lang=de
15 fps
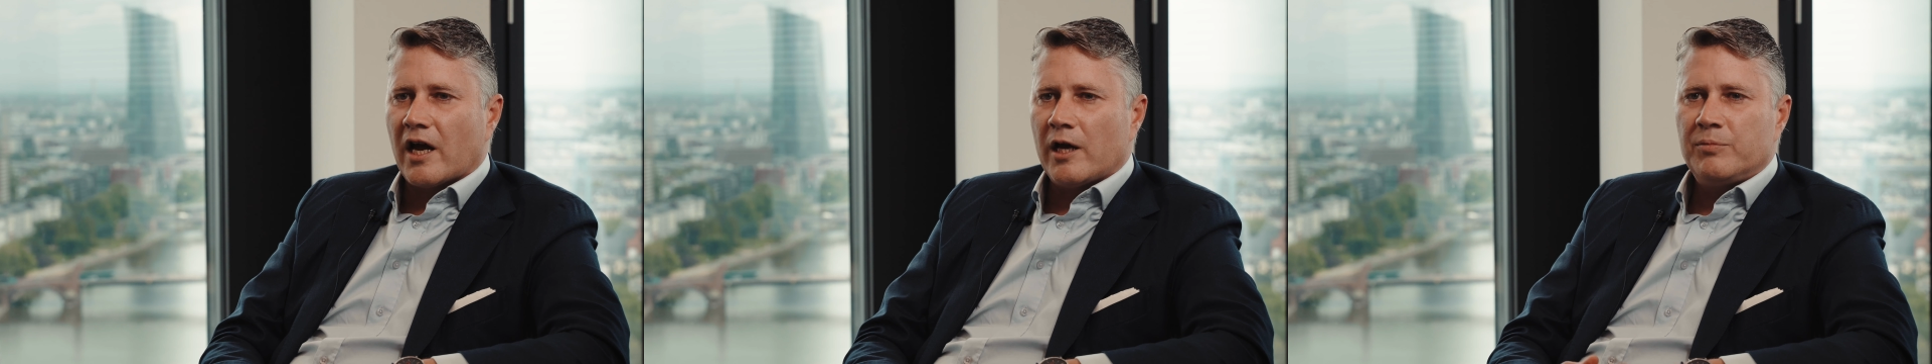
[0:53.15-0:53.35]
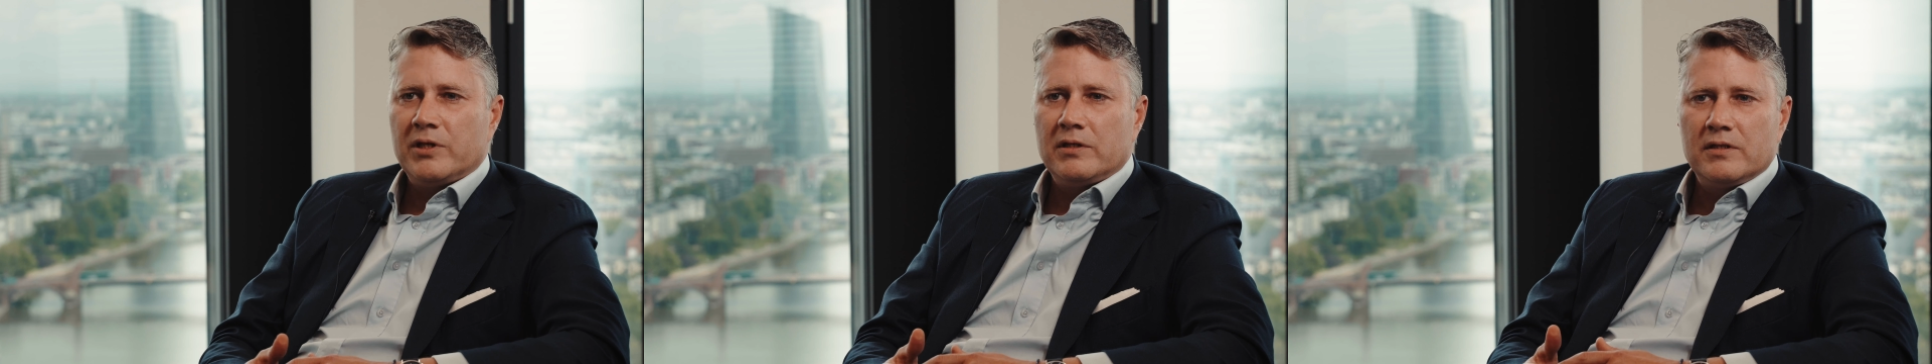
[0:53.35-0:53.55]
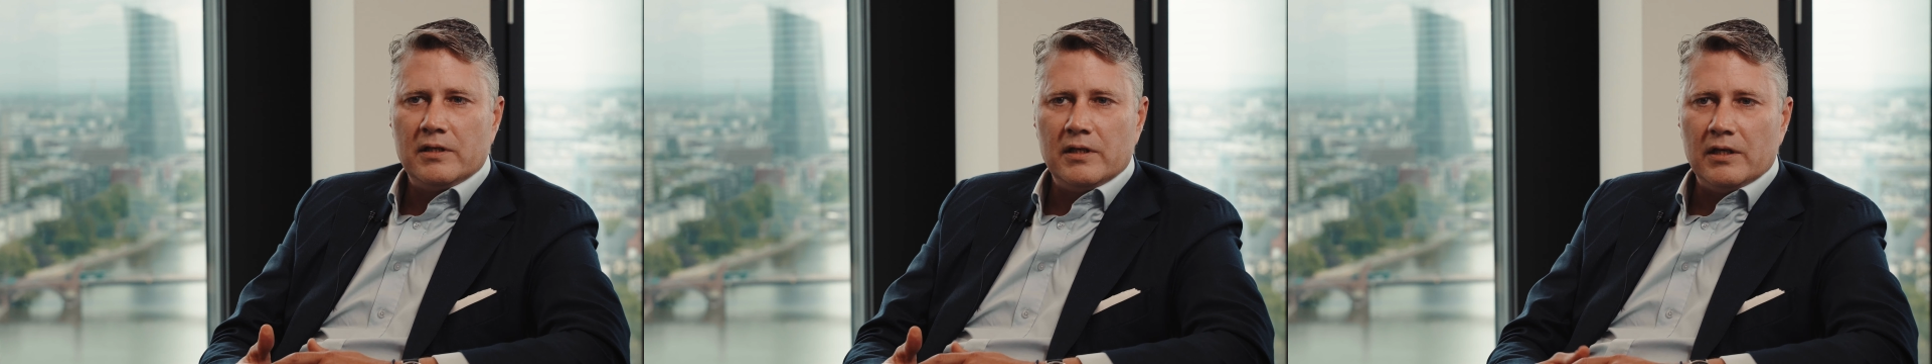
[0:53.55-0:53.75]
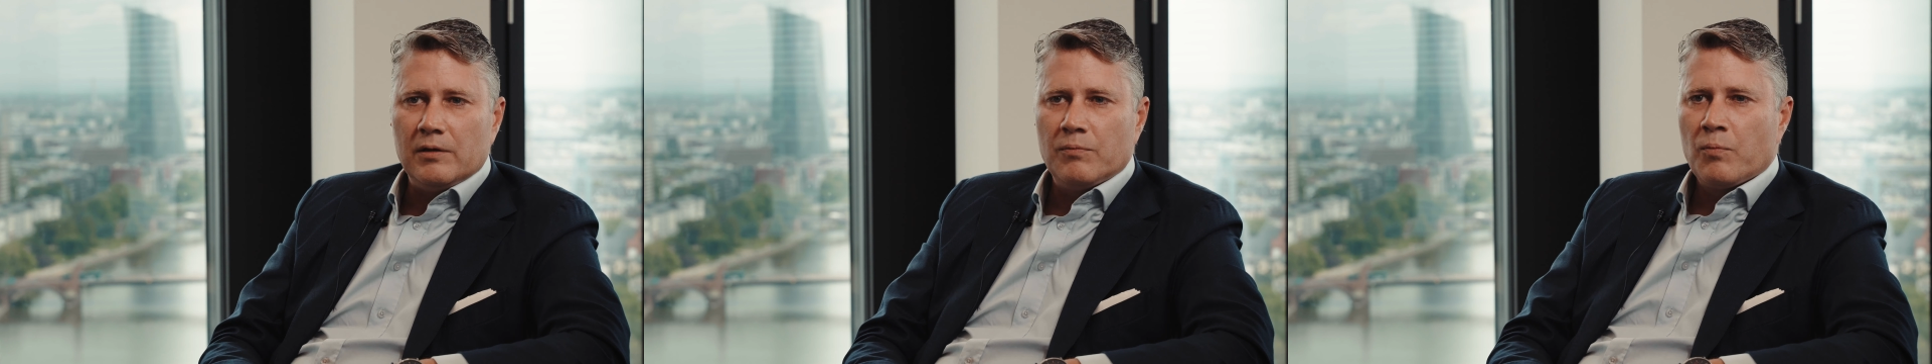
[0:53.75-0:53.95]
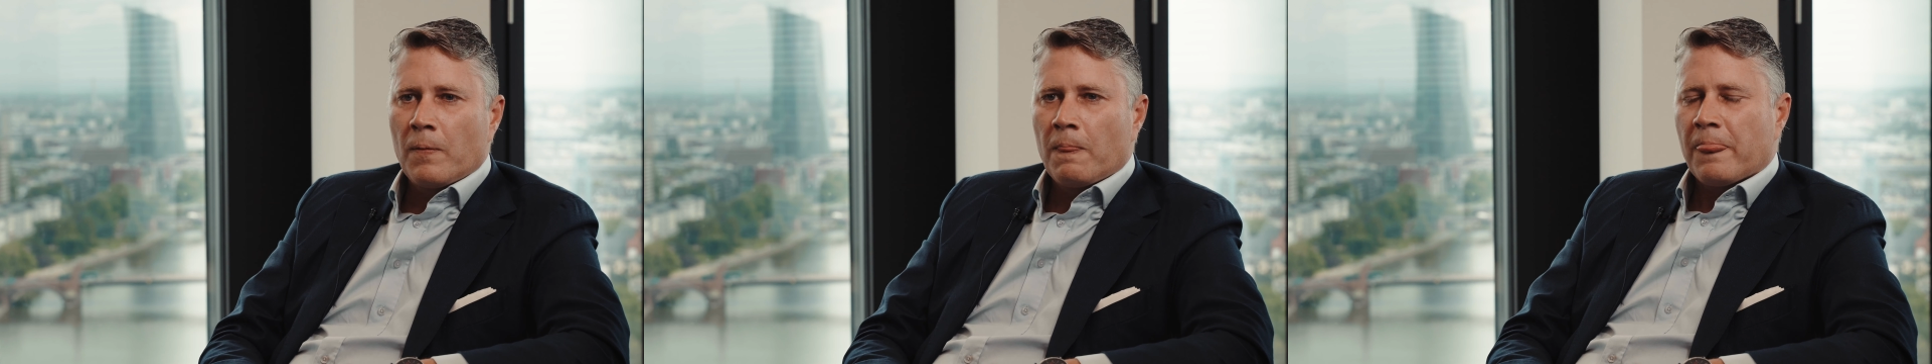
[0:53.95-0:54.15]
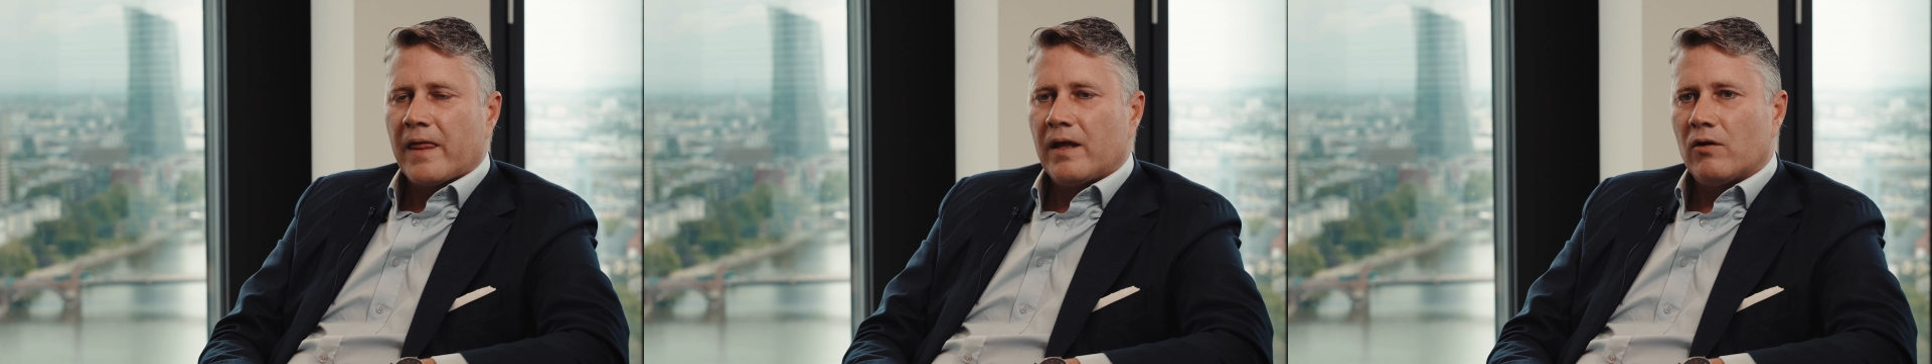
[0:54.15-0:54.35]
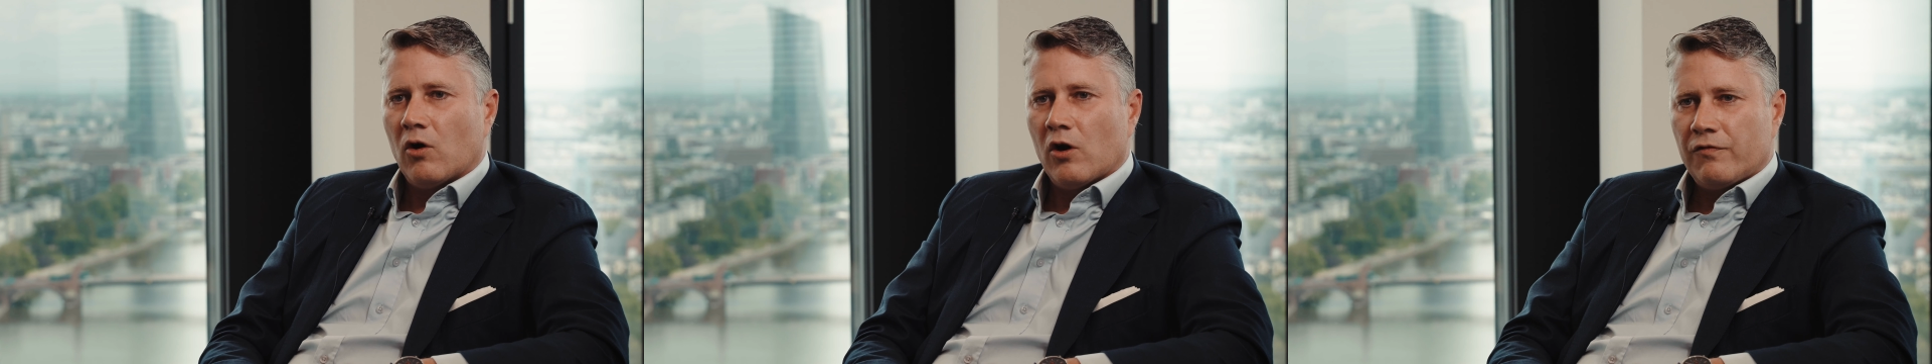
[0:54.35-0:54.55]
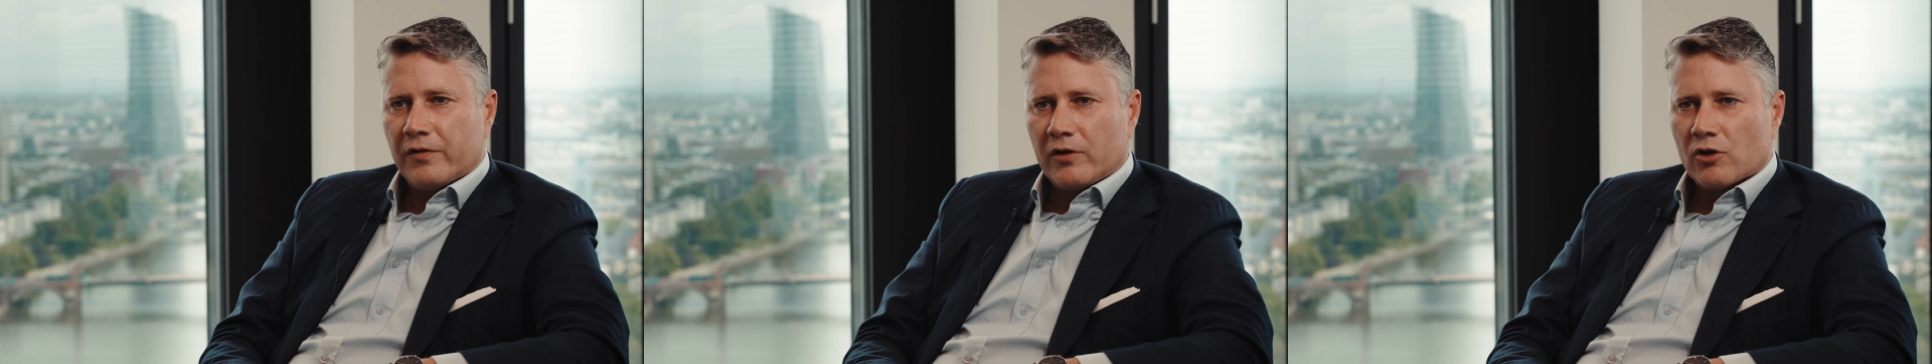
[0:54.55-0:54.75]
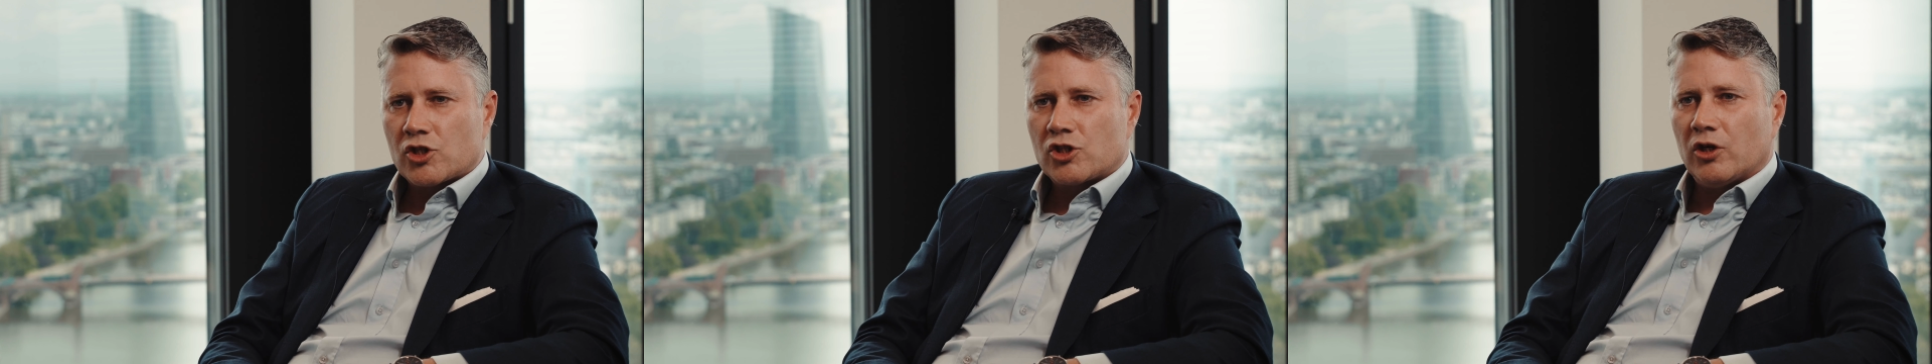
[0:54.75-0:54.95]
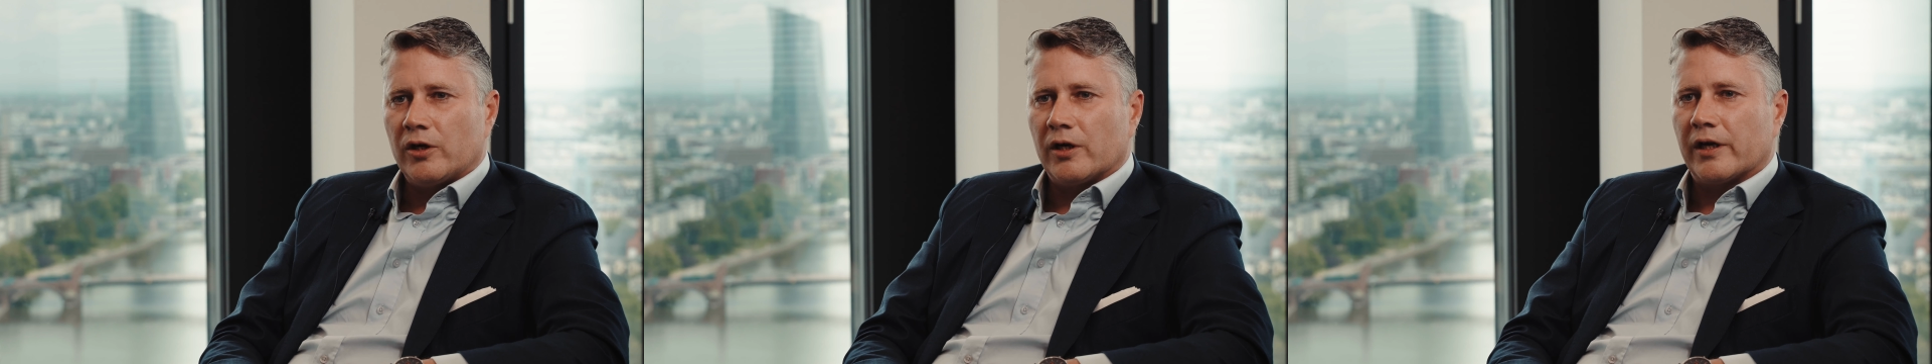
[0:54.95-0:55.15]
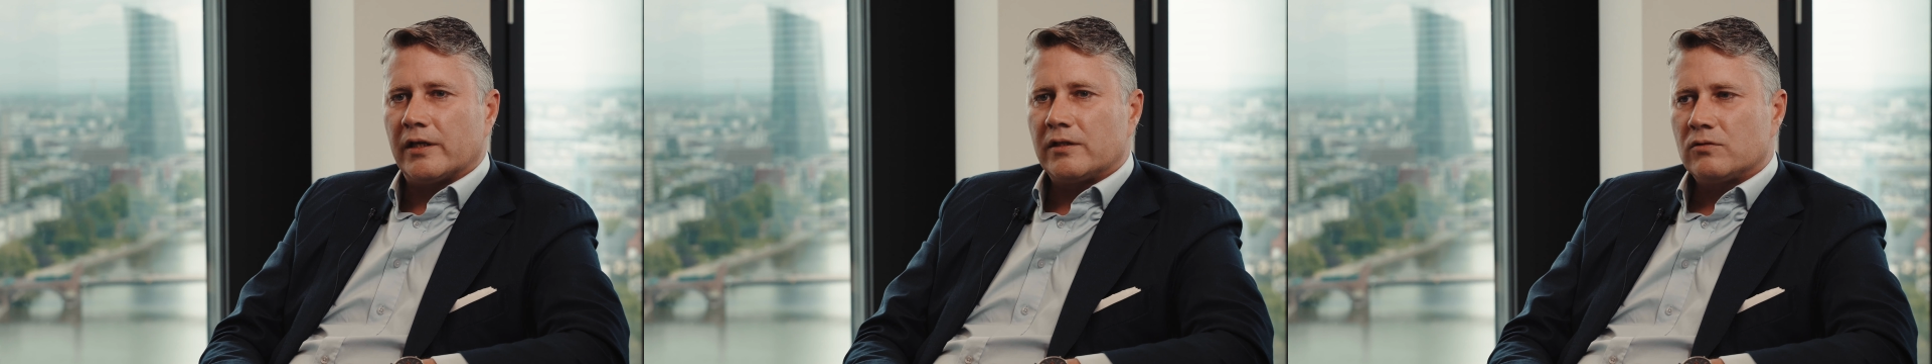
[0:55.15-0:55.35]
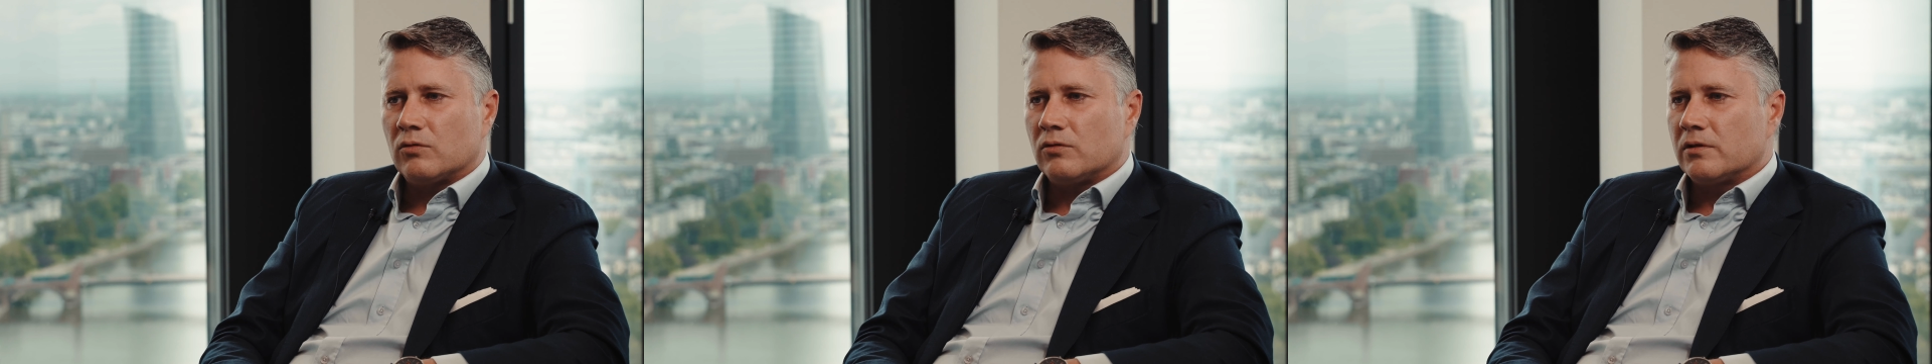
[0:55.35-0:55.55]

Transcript: IPT, äh, auch Steuerrecht.